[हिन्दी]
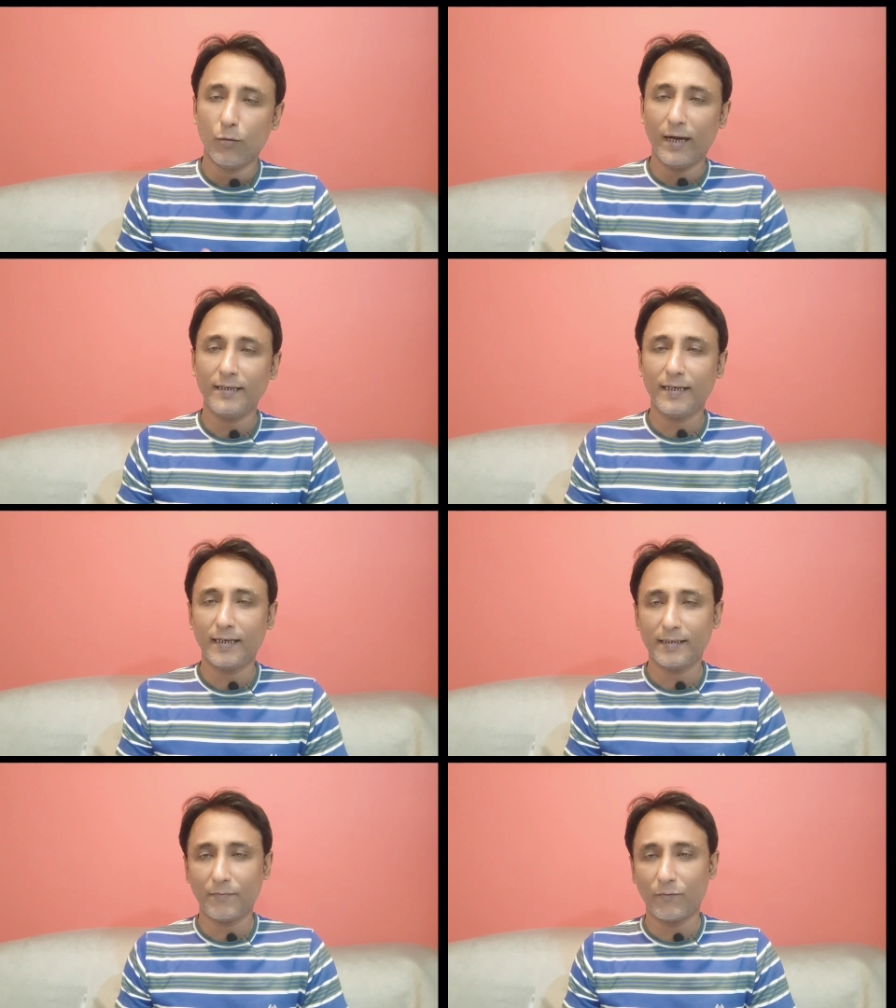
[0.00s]
हुआ ये
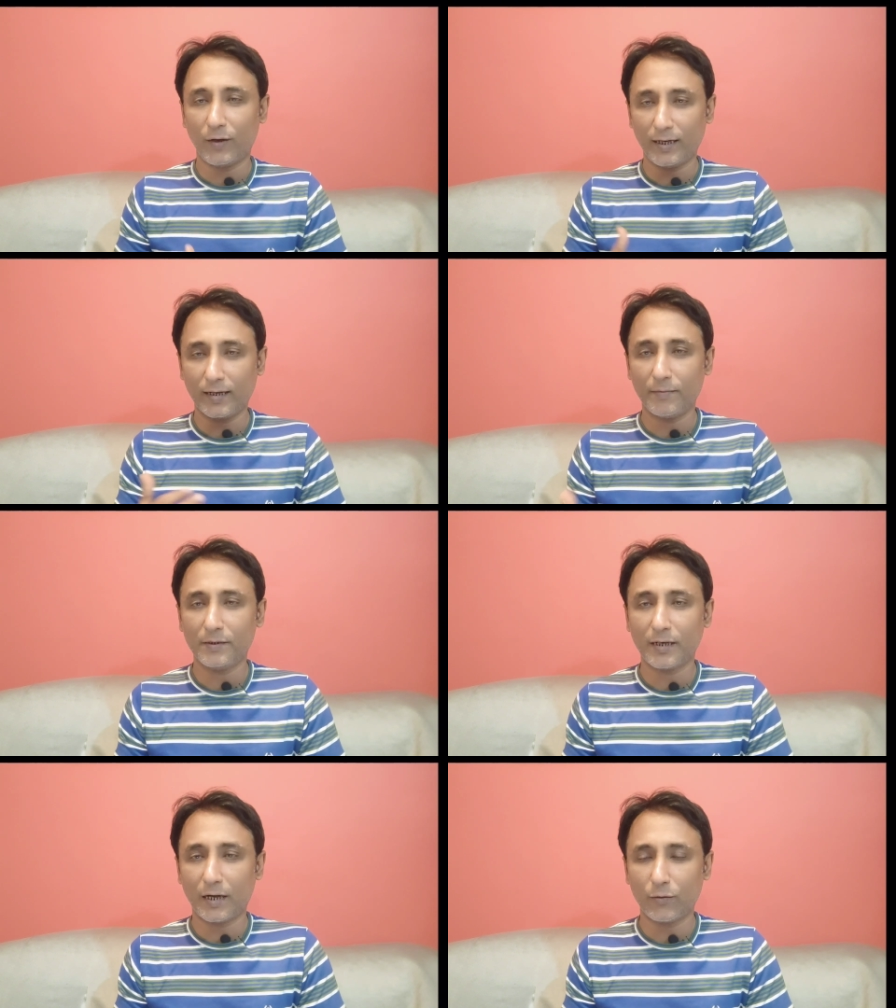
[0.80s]
कि जब वर्ल्ड कप
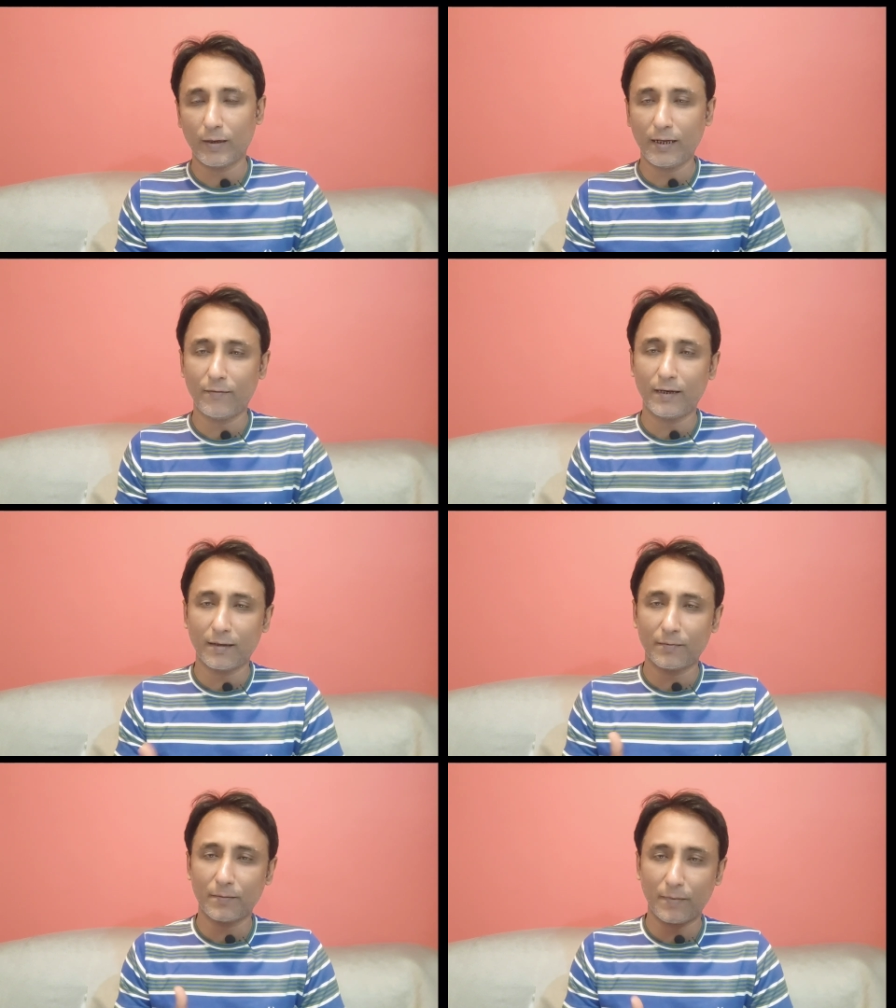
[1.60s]
स्टार्ट हुआ या
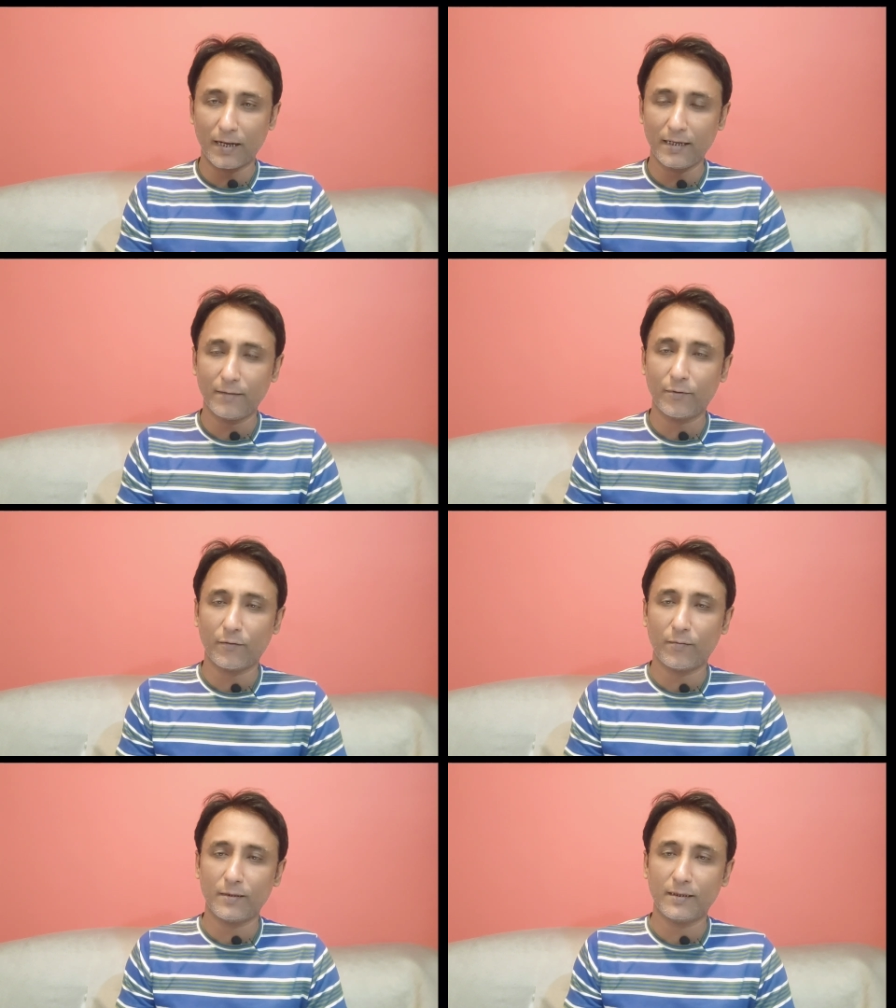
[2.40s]
वर्ल्ड कप से पहले की
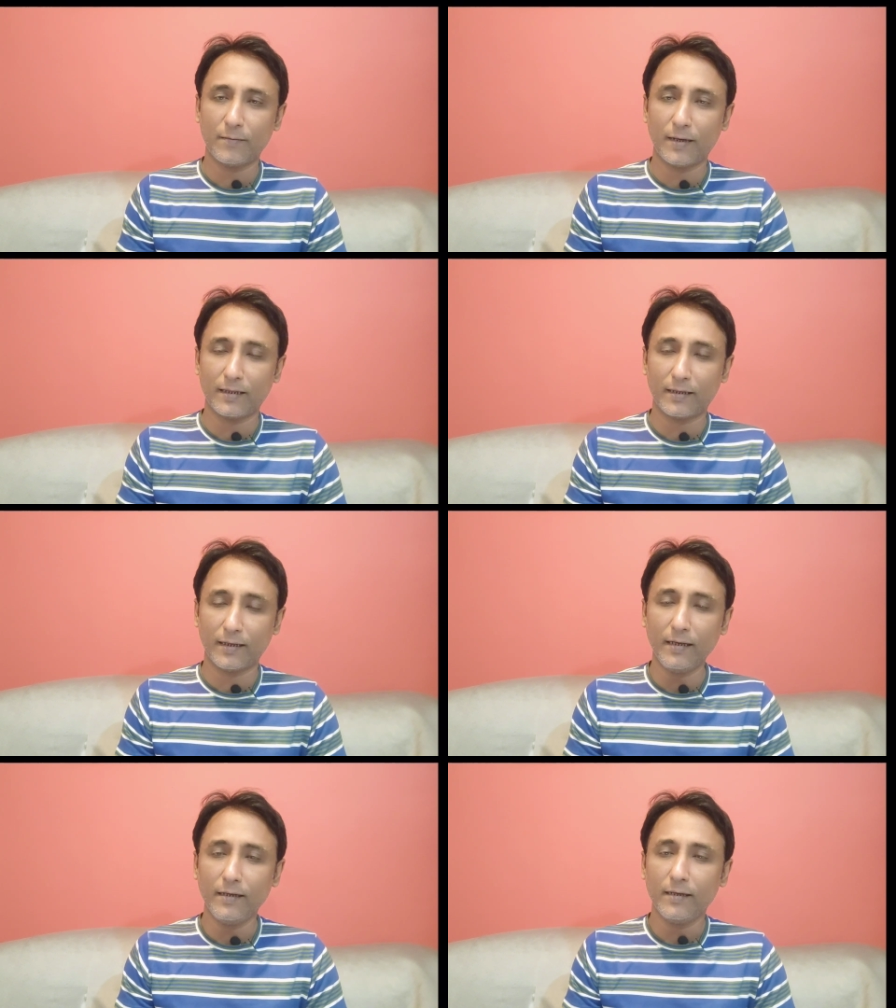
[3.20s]
परफॉर्मेंस की बात
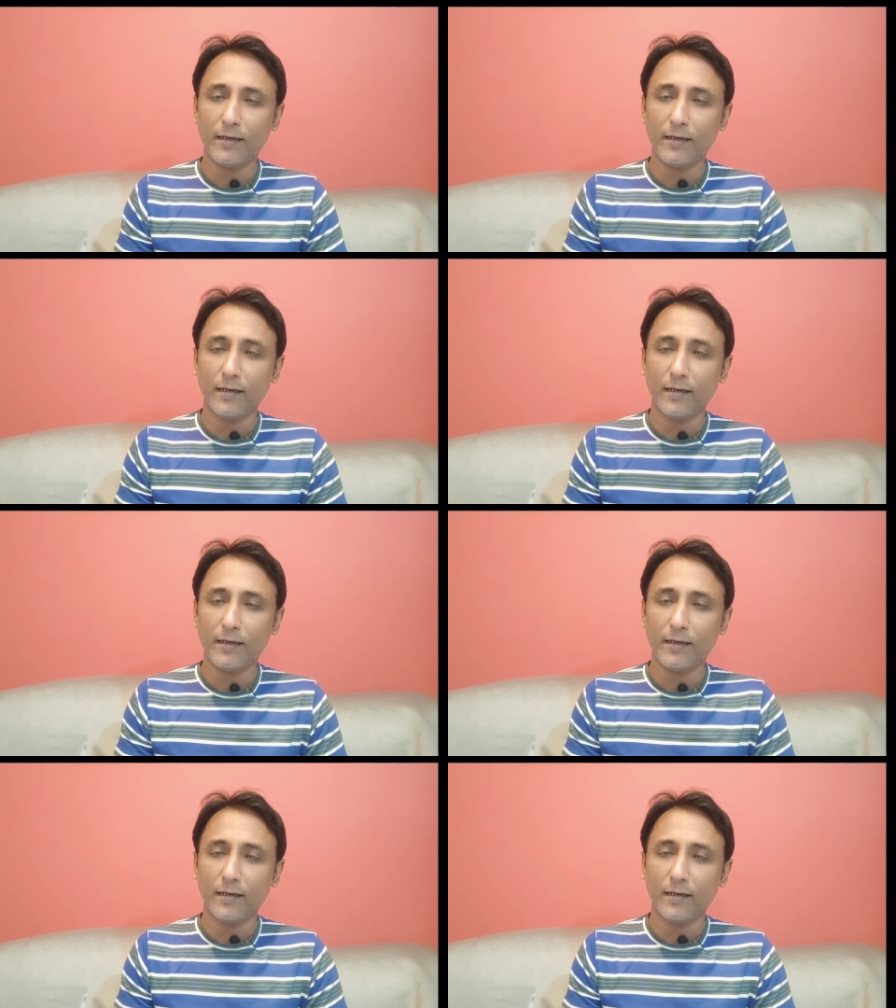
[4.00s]
करें